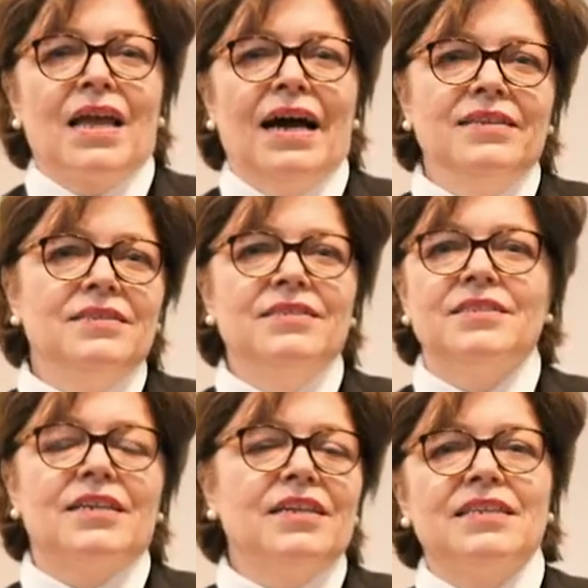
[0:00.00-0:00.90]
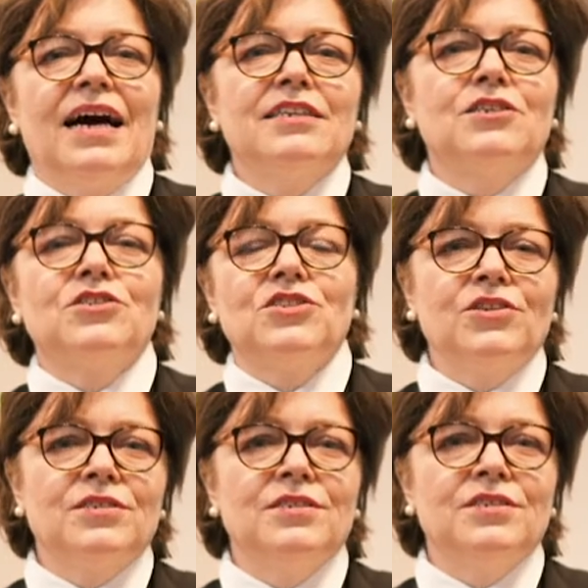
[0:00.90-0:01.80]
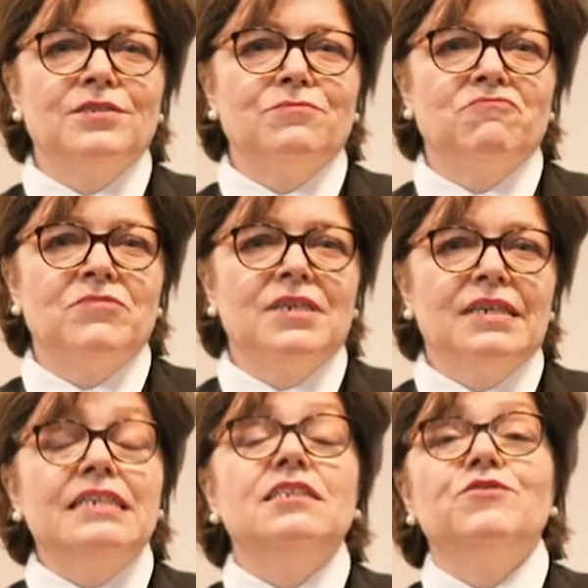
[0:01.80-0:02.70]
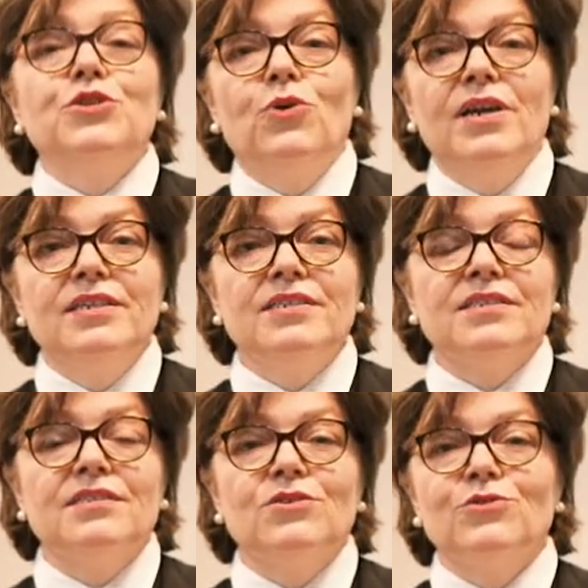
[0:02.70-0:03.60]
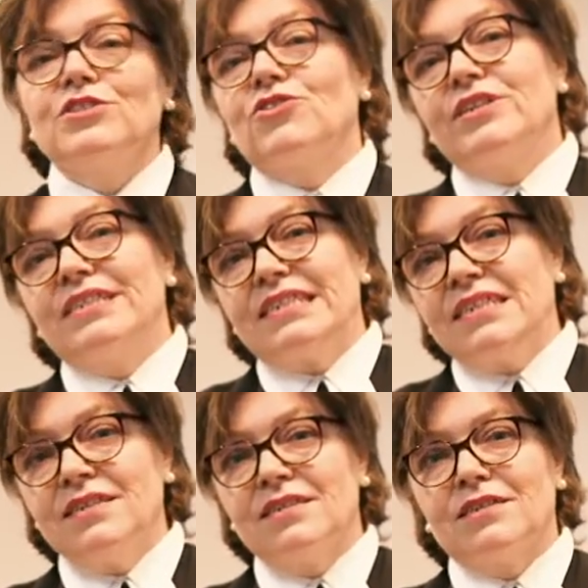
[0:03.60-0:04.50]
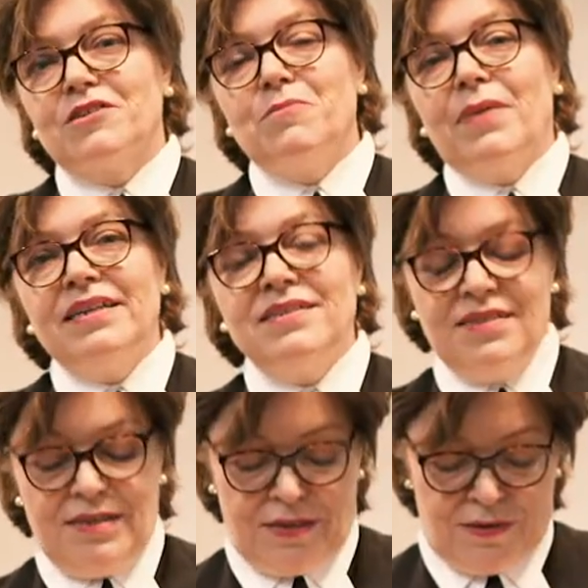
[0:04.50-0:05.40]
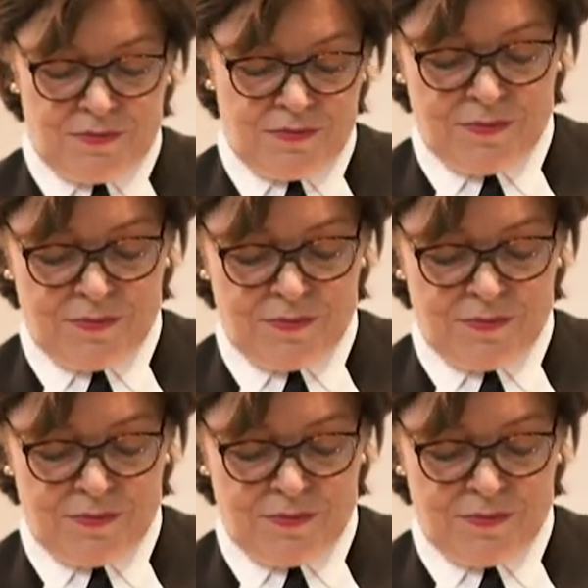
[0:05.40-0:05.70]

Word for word: alle nicht als hartgesottene Individualisten und Solitäre gemeint sind,